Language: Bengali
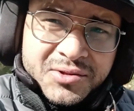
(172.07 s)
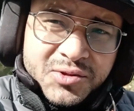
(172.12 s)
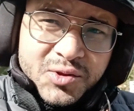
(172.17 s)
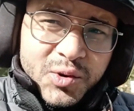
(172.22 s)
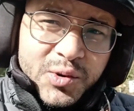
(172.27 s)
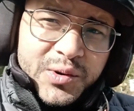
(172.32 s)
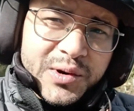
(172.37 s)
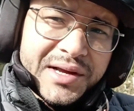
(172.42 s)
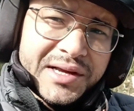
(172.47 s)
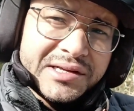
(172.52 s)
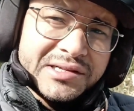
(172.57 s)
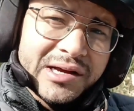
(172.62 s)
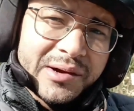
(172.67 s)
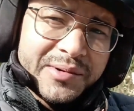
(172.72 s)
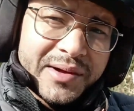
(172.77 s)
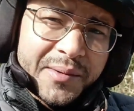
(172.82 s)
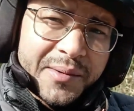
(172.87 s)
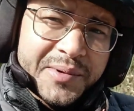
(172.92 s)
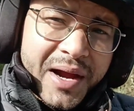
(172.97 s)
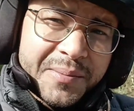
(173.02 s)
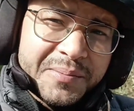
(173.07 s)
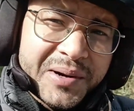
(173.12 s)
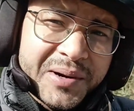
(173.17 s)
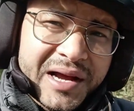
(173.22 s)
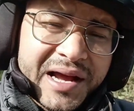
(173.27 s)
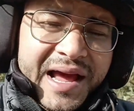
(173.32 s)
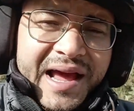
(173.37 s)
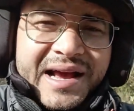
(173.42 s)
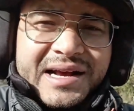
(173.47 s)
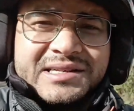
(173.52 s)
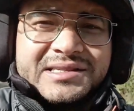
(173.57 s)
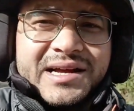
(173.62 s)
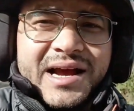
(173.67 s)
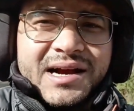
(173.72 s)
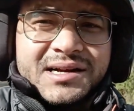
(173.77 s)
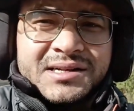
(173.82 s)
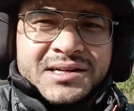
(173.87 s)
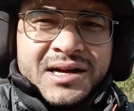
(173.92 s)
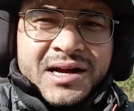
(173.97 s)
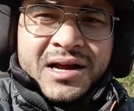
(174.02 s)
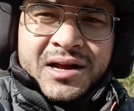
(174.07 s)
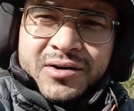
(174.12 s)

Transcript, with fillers: তো ওই হিসাবে আমি আপনাকে এক্স্যাক্ট